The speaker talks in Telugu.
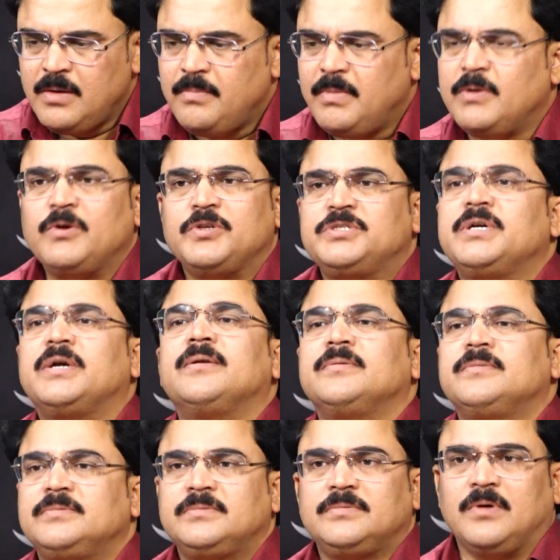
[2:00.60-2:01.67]
మరి వచ్చాడు
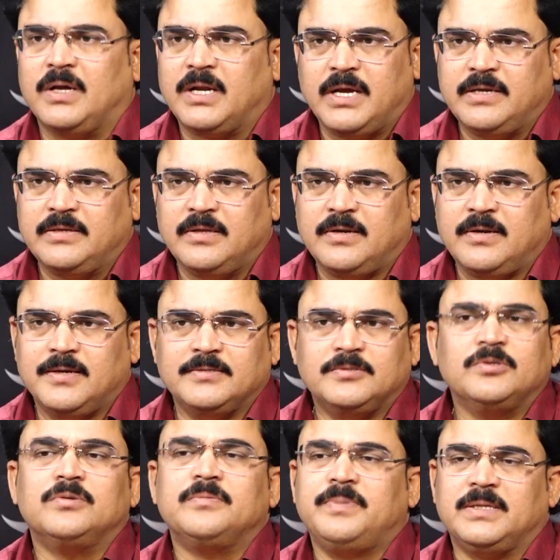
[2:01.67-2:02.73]
వారాహిధర
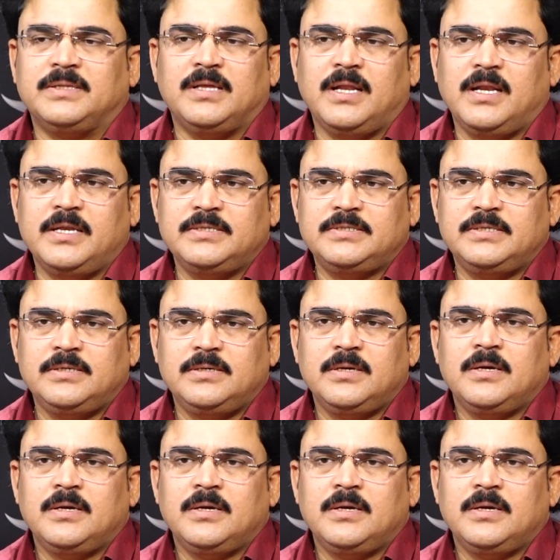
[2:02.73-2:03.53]
జూన్ పద్నాలుగు నుంచి